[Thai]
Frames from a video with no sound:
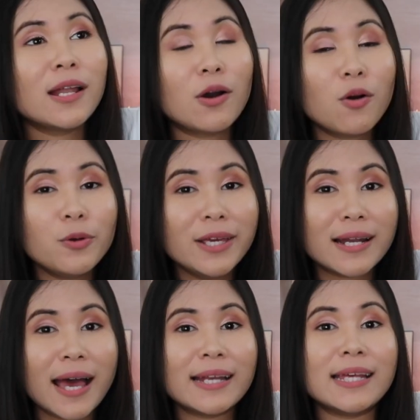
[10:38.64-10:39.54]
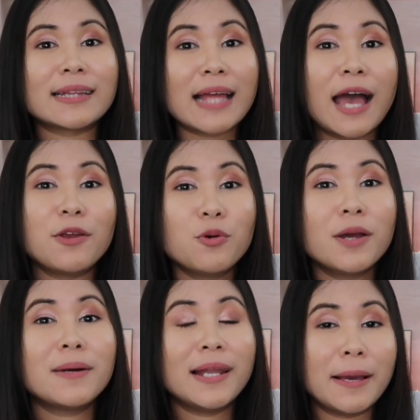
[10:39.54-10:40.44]
แล้วว่าผู้หญิงไทยเนี่ยตายด้ว
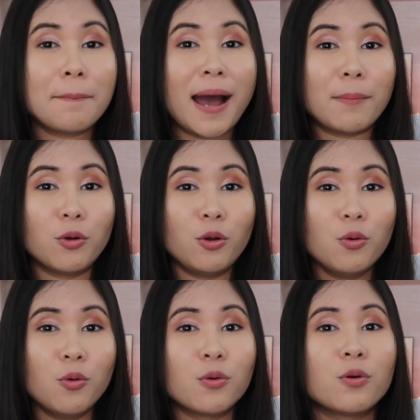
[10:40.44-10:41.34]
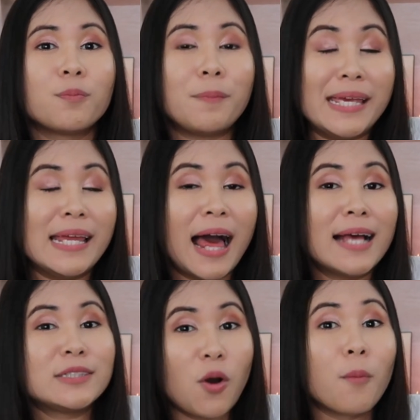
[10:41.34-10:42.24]
ยมะเร็งปากมดลูกปีละ
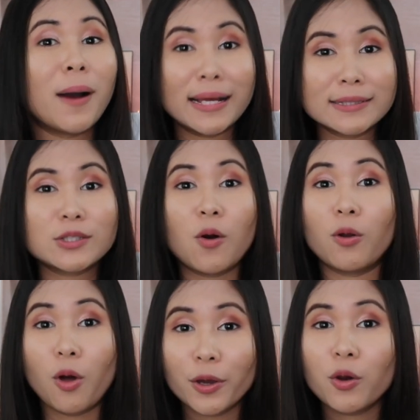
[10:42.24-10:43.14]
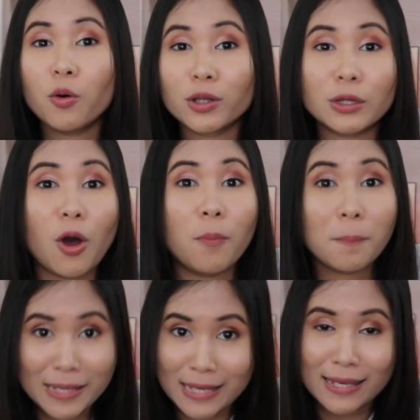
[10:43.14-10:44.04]
2,200 คนต่อ
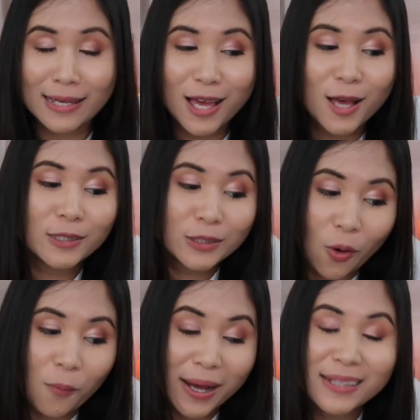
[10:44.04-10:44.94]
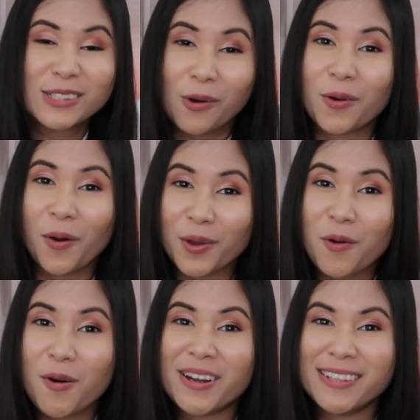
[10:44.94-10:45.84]
ปี
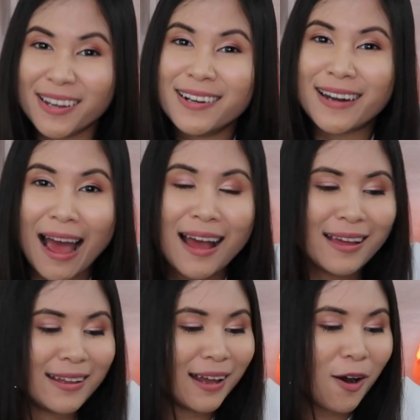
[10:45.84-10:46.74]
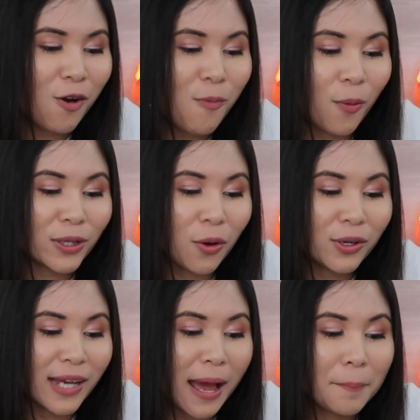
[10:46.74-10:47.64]
2,200 คนเยอะนะ แล้วเขาก็บอกว่าตอ
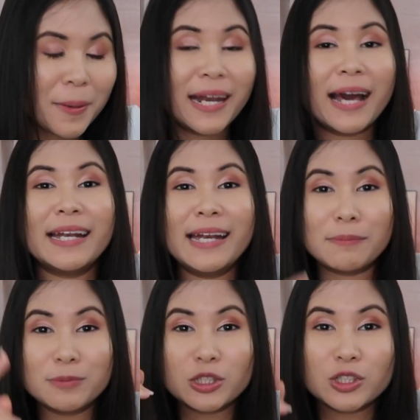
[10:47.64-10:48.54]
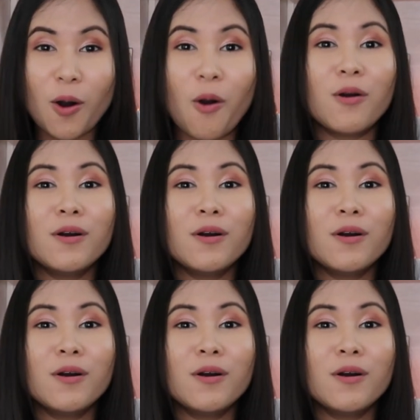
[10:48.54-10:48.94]
นนี้เป็นอันดับ2